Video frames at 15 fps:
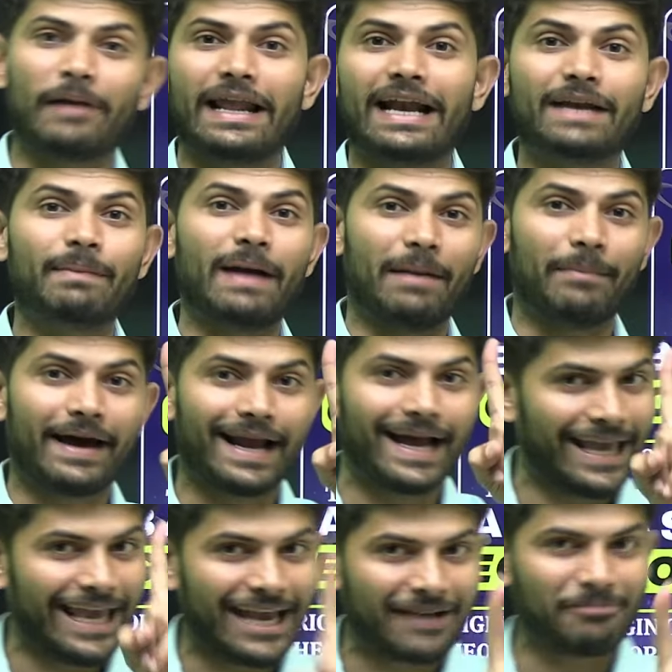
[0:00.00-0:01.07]
प्लेनेट में हमारा
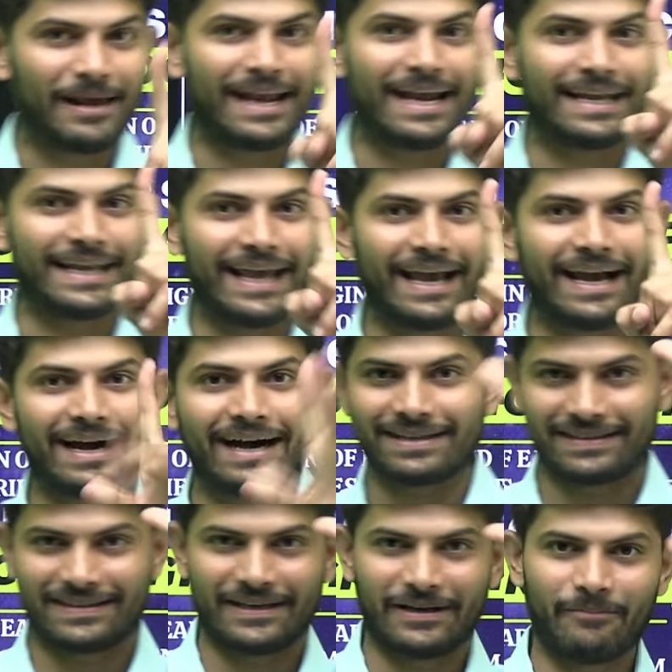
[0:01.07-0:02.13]
एक प्लेनेट है
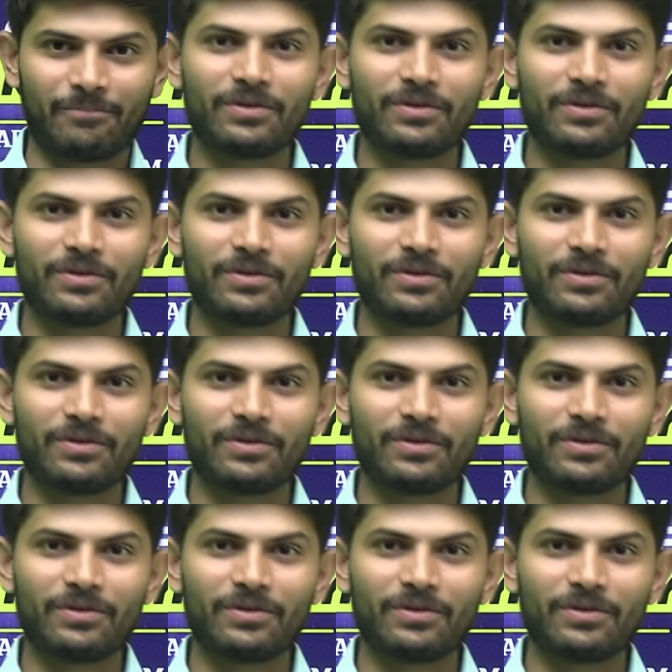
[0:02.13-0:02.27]
अर्थ